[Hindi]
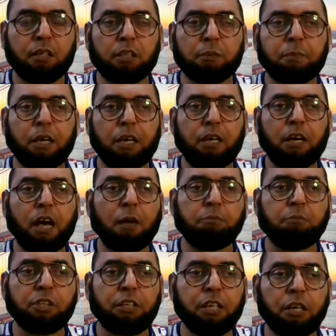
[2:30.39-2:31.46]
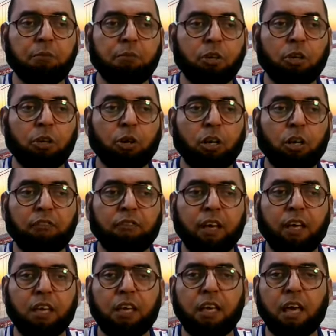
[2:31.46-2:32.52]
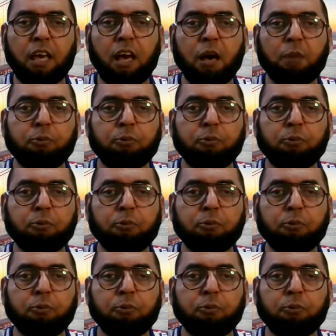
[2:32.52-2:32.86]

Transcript: जबकि आप जिन टीमों ने क्वालिफाई किया है